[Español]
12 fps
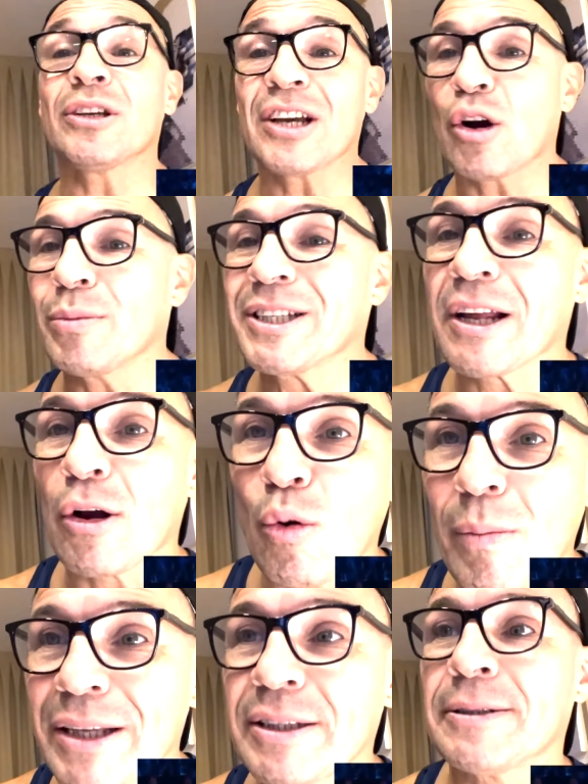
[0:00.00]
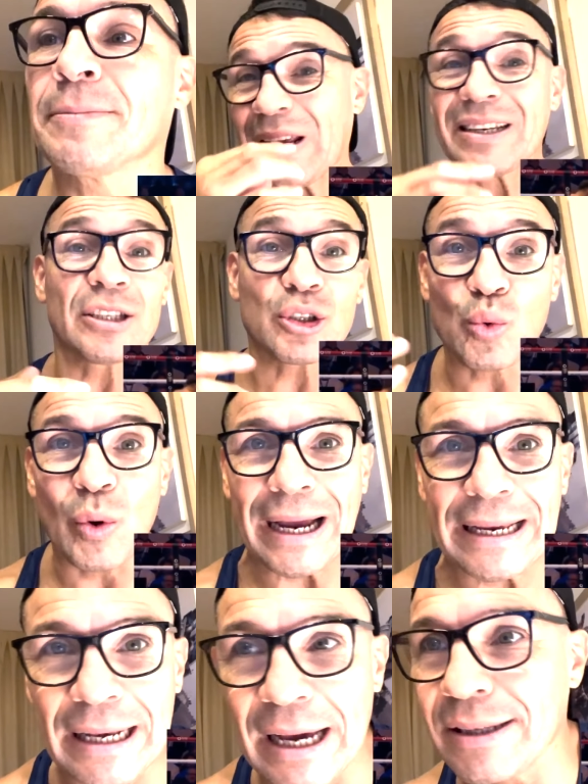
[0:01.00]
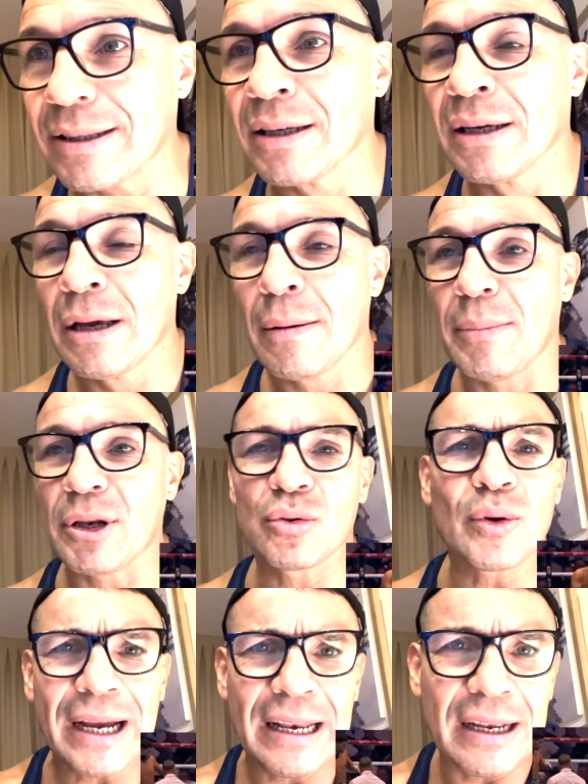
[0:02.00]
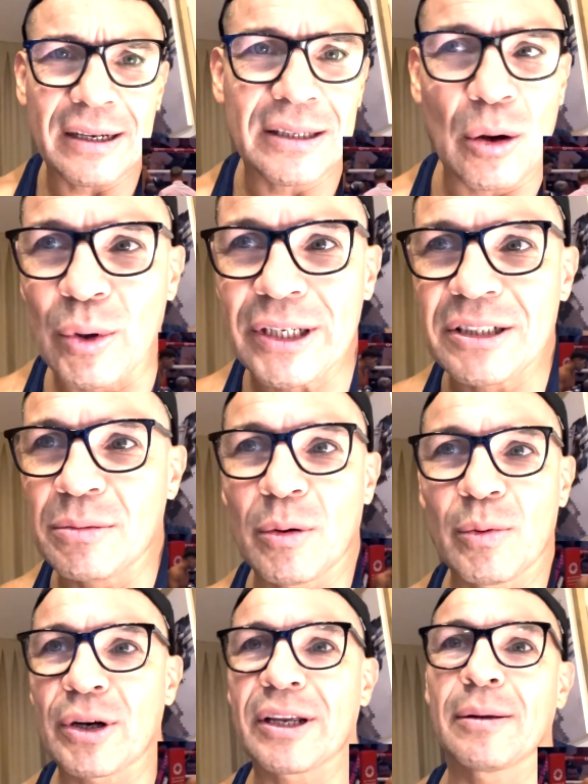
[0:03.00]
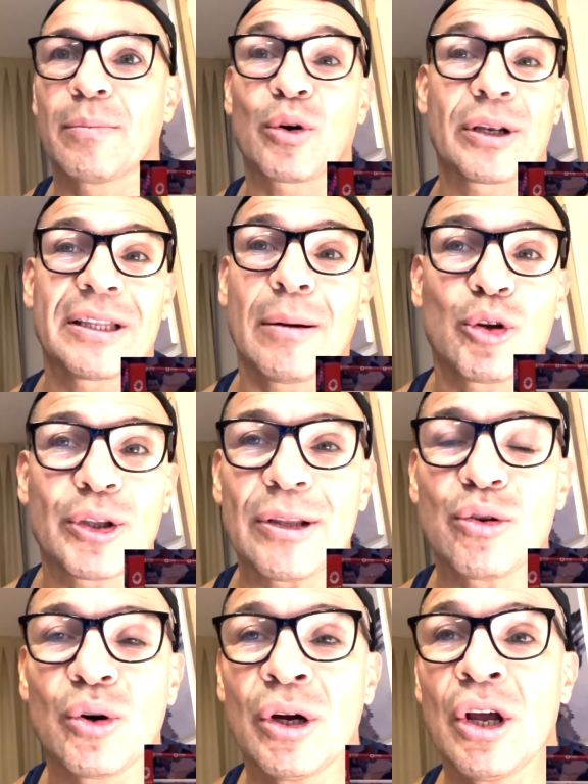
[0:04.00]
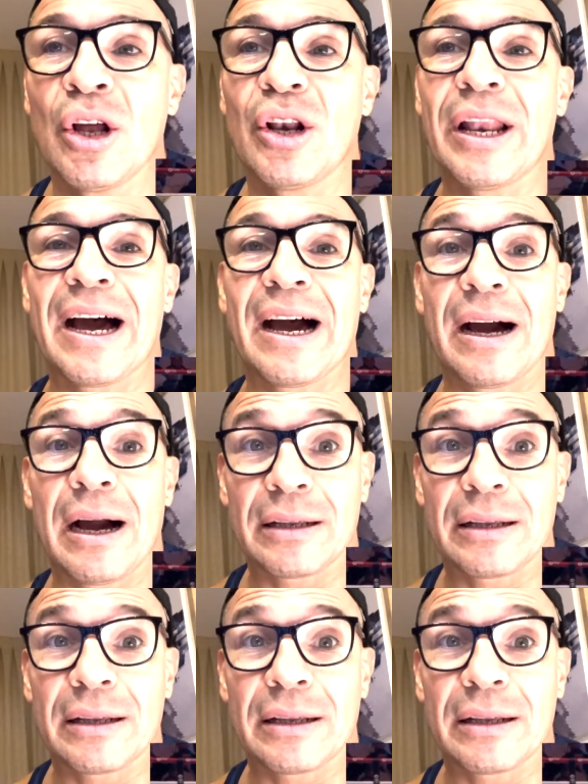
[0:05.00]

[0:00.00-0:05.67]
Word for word: ahí ya comienza el combate. Este es un highlight pero es un highlight que está buenísimo. ¿Por qué? Porque está mostrando la